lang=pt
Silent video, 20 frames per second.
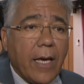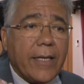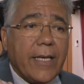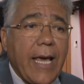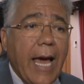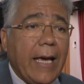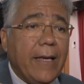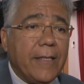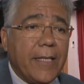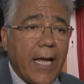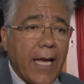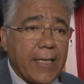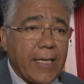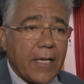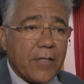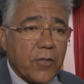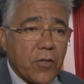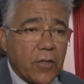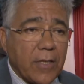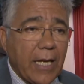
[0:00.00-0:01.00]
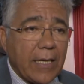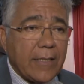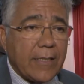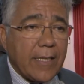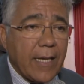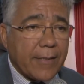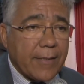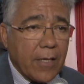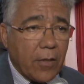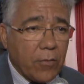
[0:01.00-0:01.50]
que a
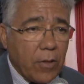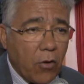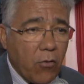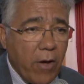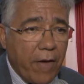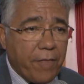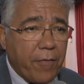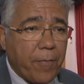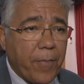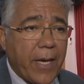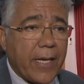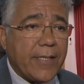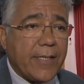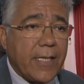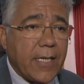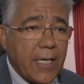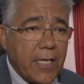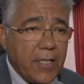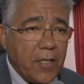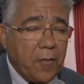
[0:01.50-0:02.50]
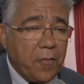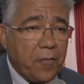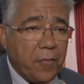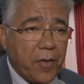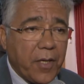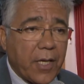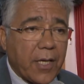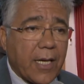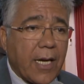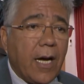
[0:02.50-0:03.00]
internacionalização da UFPE
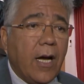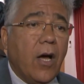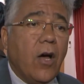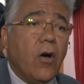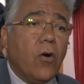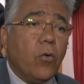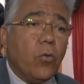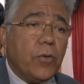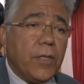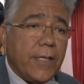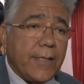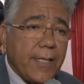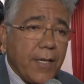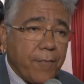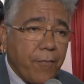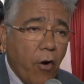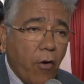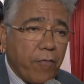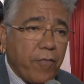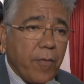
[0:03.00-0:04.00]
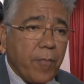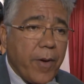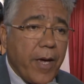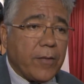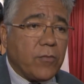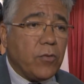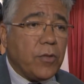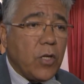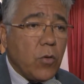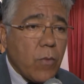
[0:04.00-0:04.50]
significa o
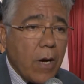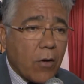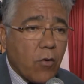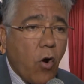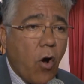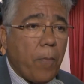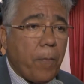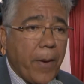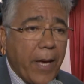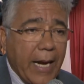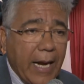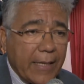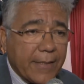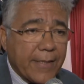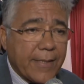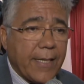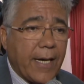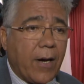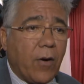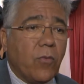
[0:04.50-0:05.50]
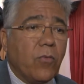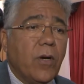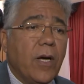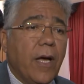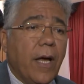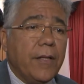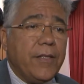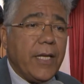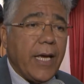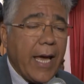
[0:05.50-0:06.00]
desenvolvimento de uma cooperação,
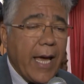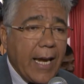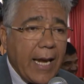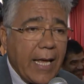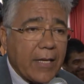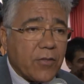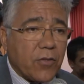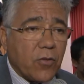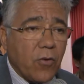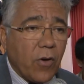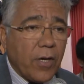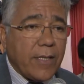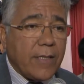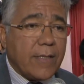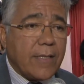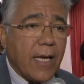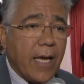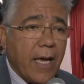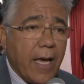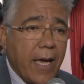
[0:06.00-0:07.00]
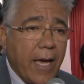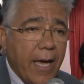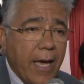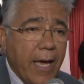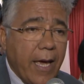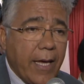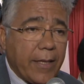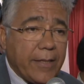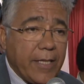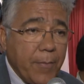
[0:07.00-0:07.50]
de relações
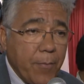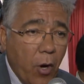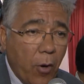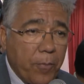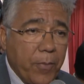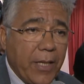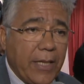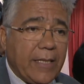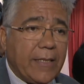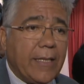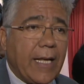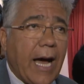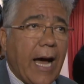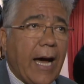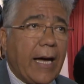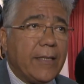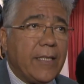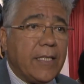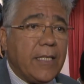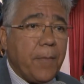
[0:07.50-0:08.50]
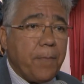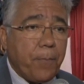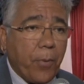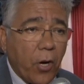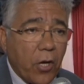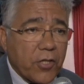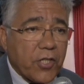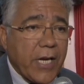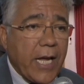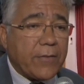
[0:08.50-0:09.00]
é, de mobilidade, de
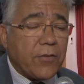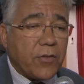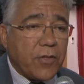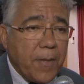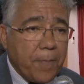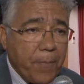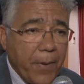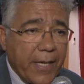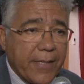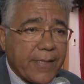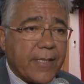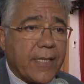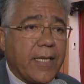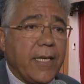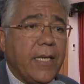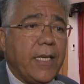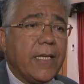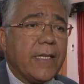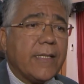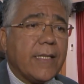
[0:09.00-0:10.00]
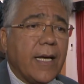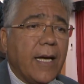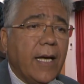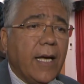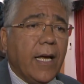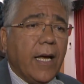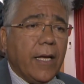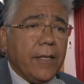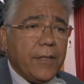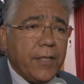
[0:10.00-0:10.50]
projetos de pesquisa,
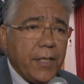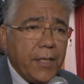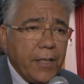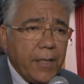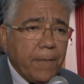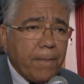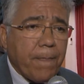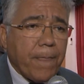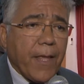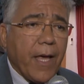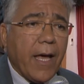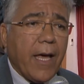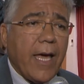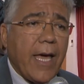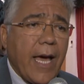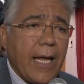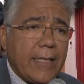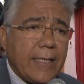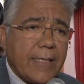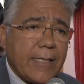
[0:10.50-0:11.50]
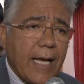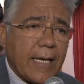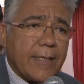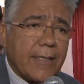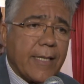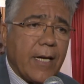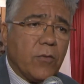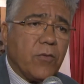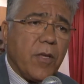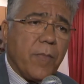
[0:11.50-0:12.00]
de
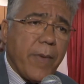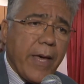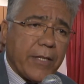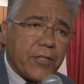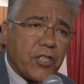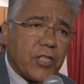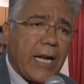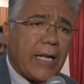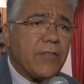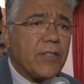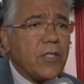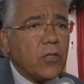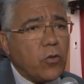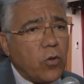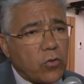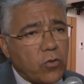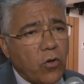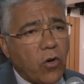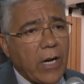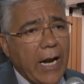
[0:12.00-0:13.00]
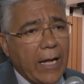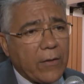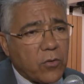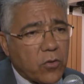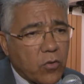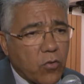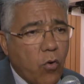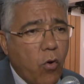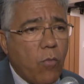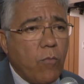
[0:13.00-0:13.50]
realização de mestrados e
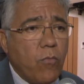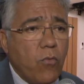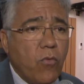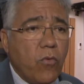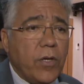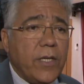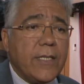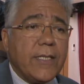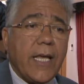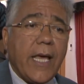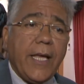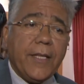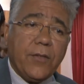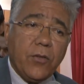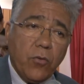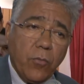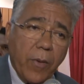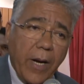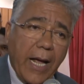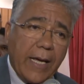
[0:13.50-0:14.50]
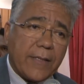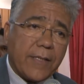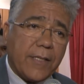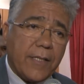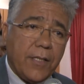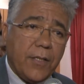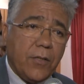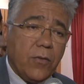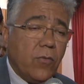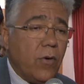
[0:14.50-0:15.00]
doutorados comuns entre o
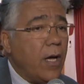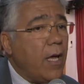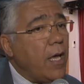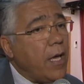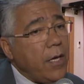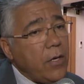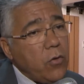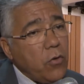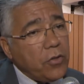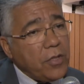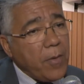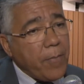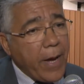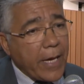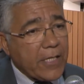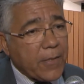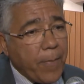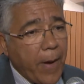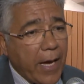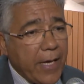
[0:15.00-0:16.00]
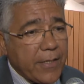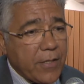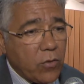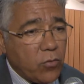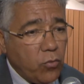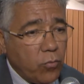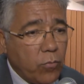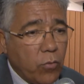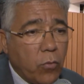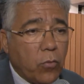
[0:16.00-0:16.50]
Brasil e os demais países
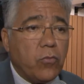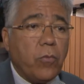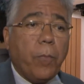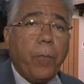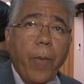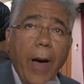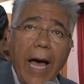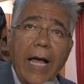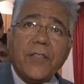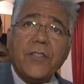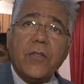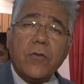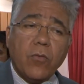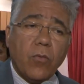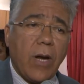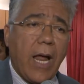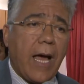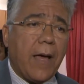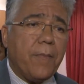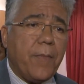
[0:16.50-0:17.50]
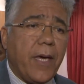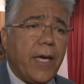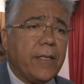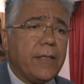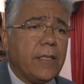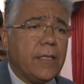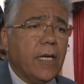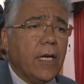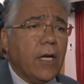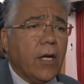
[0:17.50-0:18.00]
do mundo.
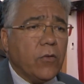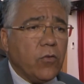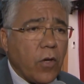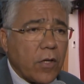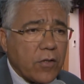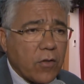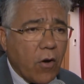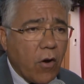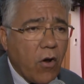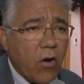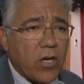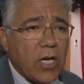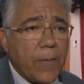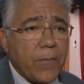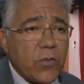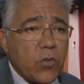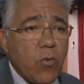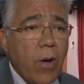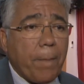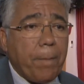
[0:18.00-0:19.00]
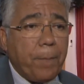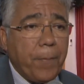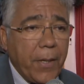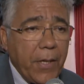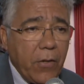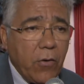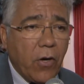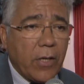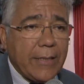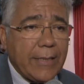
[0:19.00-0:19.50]
Particularmente, nós colocamos uma
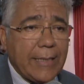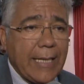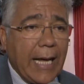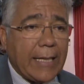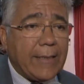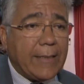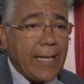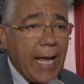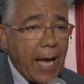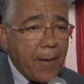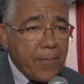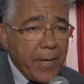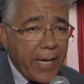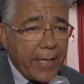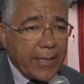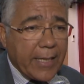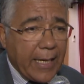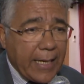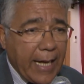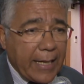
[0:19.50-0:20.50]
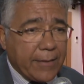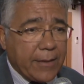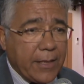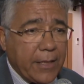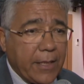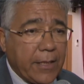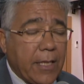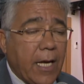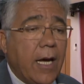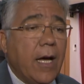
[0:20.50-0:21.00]
prioridade na América
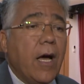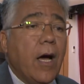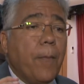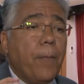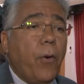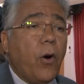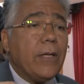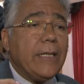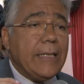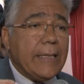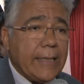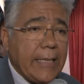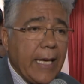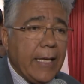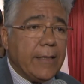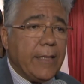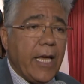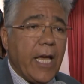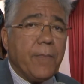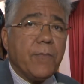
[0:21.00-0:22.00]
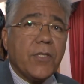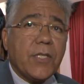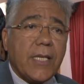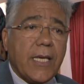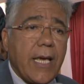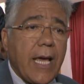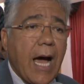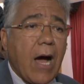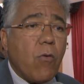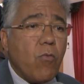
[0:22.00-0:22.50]
Latina por entendermos
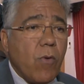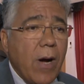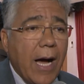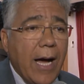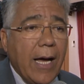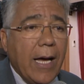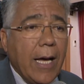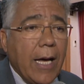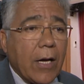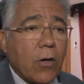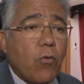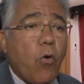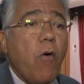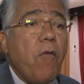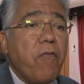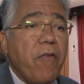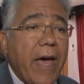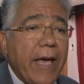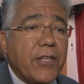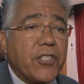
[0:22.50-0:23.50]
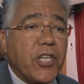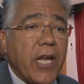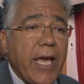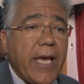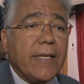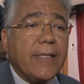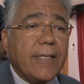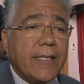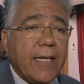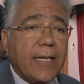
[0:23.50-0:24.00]
que há uma
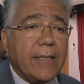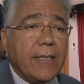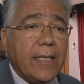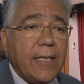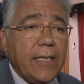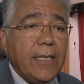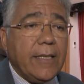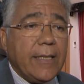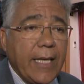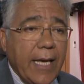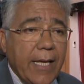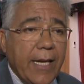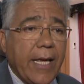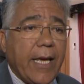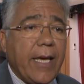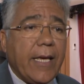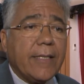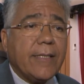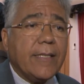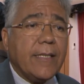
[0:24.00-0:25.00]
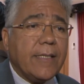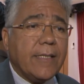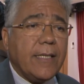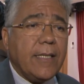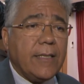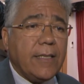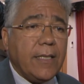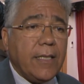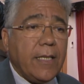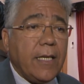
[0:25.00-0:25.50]
convergência de interesses
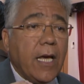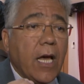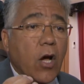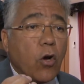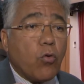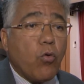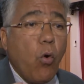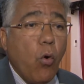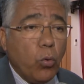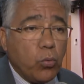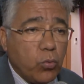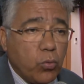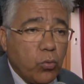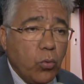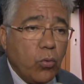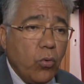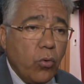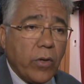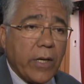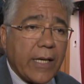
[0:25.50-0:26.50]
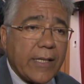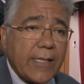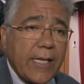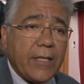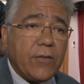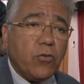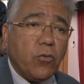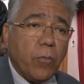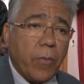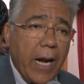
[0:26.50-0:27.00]
e de cultura
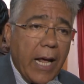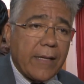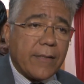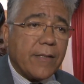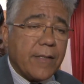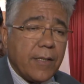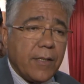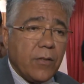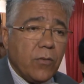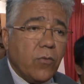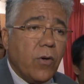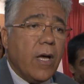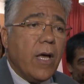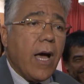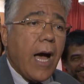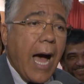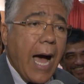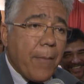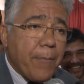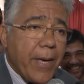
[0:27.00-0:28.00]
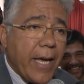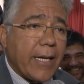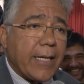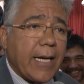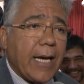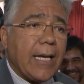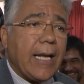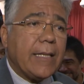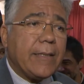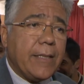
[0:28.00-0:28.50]
entre o Brasil,
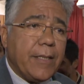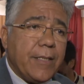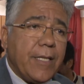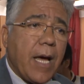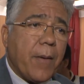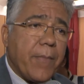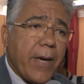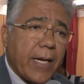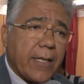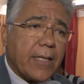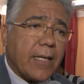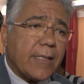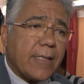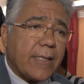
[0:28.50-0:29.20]
América Latina e América